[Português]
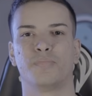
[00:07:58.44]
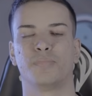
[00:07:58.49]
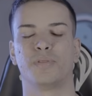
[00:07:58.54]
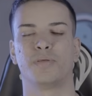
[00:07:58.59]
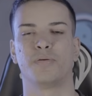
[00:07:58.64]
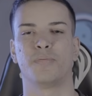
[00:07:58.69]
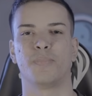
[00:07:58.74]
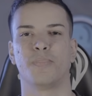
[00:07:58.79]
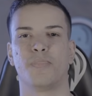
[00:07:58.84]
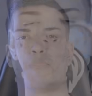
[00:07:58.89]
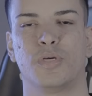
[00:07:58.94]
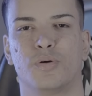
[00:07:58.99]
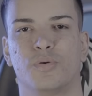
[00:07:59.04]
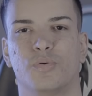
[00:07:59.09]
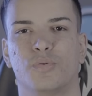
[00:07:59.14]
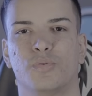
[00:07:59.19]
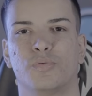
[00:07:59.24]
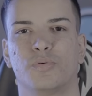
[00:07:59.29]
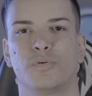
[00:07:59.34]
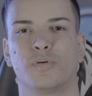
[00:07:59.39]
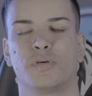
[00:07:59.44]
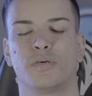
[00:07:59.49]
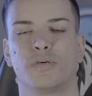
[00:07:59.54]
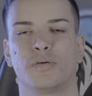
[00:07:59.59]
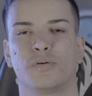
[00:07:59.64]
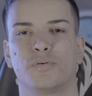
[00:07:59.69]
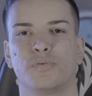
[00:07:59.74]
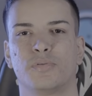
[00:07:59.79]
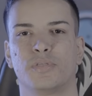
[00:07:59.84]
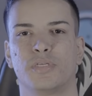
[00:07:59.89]
né? com,
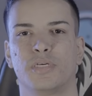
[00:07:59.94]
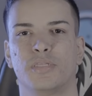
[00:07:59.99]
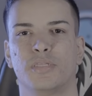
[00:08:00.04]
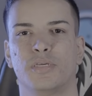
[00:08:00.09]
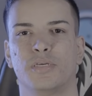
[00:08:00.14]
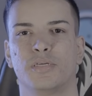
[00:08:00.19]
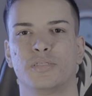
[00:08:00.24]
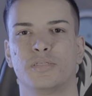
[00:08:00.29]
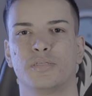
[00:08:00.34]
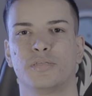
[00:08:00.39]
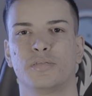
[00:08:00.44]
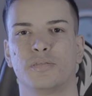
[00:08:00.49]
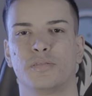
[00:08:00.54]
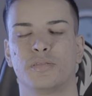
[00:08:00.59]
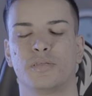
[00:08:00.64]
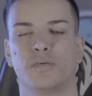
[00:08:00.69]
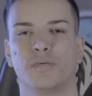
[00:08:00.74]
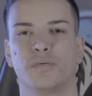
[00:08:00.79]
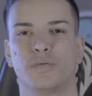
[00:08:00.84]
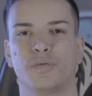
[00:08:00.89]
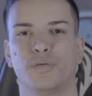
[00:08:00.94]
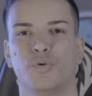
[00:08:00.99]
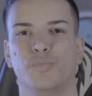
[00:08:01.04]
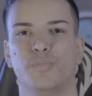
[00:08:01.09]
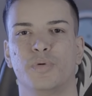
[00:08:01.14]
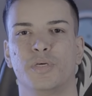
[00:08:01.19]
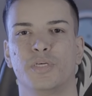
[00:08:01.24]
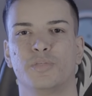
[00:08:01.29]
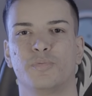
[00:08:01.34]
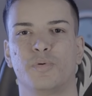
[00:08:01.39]
é, com certeza, né? Eu
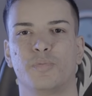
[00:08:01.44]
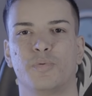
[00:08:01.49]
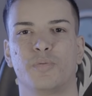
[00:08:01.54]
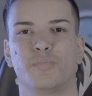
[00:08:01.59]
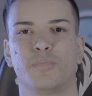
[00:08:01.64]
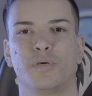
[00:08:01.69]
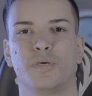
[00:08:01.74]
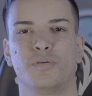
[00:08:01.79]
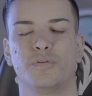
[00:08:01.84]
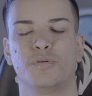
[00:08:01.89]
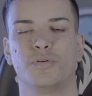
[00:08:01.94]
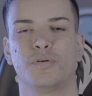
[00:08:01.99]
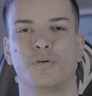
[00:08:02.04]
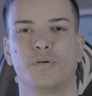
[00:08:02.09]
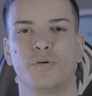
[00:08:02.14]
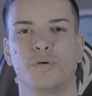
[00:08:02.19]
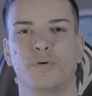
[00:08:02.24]
mesmo, a minha mente,